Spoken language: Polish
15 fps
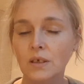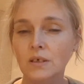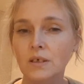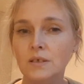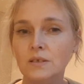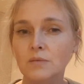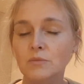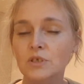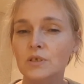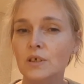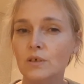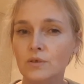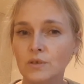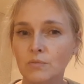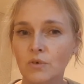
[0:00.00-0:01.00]
Jestem
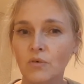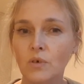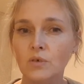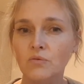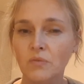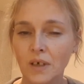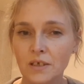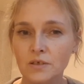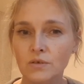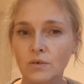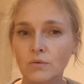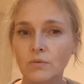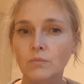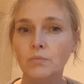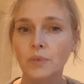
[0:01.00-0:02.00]
dzisiaj osobą
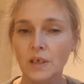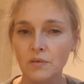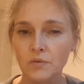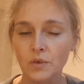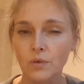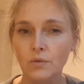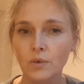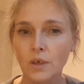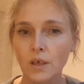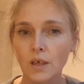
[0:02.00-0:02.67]
odważną, pewną.